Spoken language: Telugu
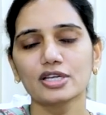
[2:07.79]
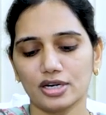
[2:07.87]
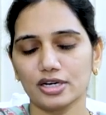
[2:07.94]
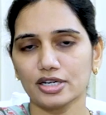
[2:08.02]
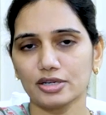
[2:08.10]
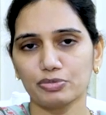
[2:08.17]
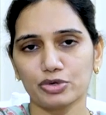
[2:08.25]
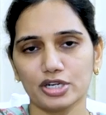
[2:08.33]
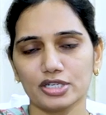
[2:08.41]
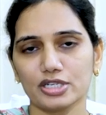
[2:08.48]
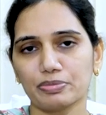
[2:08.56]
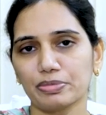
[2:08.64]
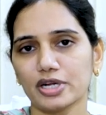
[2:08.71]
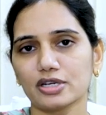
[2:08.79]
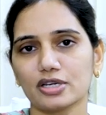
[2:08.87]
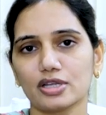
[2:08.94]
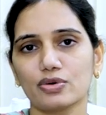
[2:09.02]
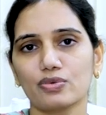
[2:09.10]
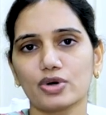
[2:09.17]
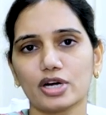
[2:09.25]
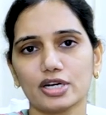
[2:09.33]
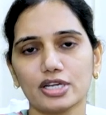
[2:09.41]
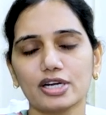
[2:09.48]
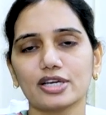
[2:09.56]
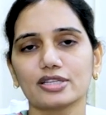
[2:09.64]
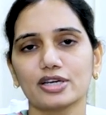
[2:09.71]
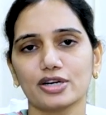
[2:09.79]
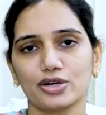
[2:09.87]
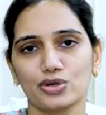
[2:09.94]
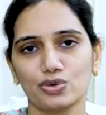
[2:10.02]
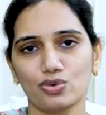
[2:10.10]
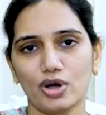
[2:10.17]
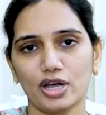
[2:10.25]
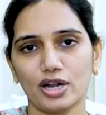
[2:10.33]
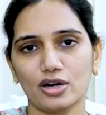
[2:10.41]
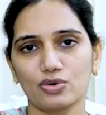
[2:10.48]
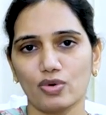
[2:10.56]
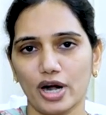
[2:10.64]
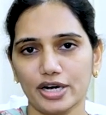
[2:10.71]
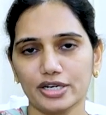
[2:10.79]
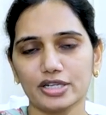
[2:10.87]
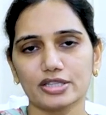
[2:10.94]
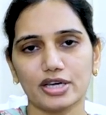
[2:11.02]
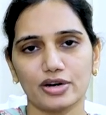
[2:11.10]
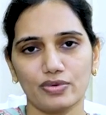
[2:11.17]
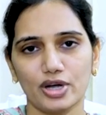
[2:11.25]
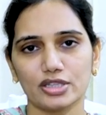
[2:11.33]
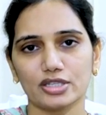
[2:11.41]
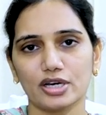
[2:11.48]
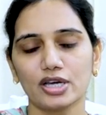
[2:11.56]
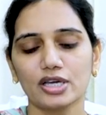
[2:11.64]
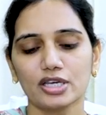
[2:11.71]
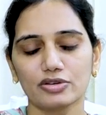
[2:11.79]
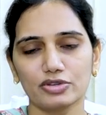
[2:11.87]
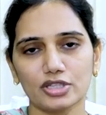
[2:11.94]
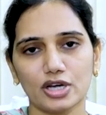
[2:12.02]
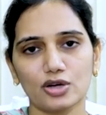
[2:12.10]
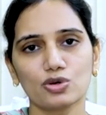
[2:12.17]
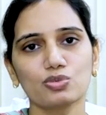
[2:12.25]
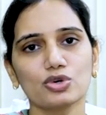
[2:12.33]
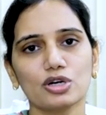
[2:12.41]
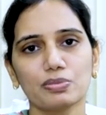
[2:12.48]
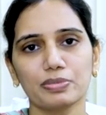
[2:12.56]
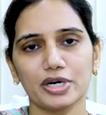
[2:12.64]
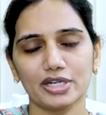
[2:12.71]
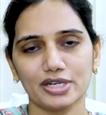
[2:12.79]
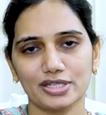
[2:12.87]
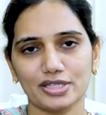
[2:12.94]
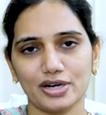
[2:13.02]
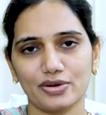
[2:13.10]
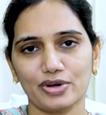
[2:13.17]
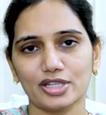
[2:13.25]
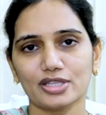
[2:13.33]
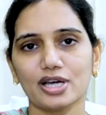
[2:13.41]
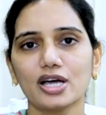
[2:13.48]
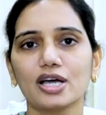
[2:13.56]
అంటే ఇప్పుడు నేను చెప్పాను కదా ఒకటి లేదా రెండు వారాలు వాడిన తర్వాత ఇవి తగ్గుముఖం పట్టిన తర్వాత